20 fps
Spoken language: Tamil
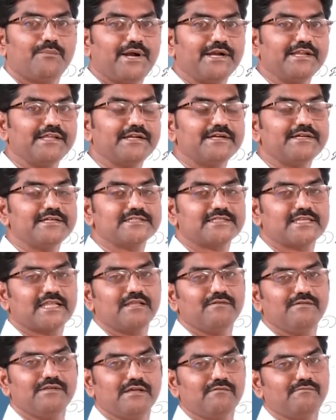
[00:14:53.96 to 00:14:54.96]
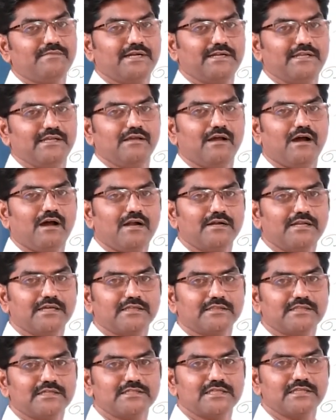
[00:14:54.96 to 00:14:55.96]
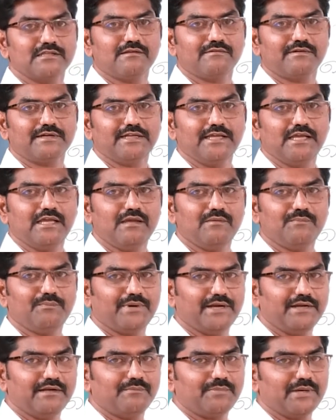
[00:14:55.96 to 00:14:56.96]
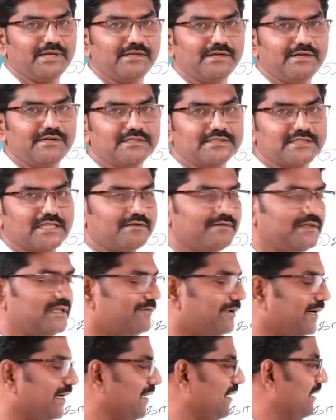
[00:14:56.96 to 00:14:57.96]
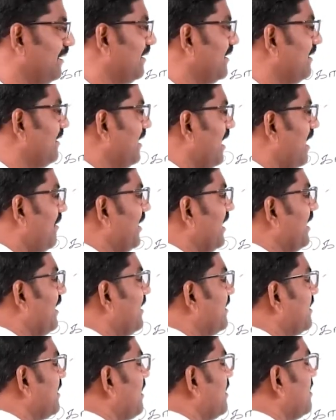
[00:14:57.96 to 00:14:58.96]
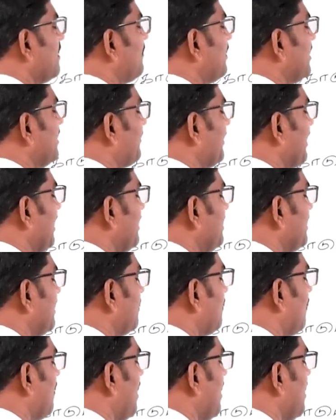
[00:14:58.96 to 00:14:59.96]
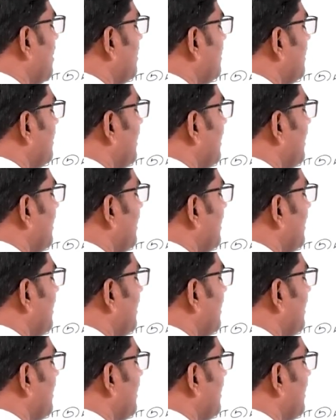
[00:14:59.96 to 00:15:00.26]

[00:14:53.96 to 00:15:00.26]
பன்னிரெண்டு சதவீதம் வட்டி ஆண்டுக்கு எத்தனை சதவீதம் வட்டி பன்னிரெண்டு சதவீதம் வட்டி அப்போ எடுத்து எழுதும்போது இப்படி எழுதிக்கிருவோம்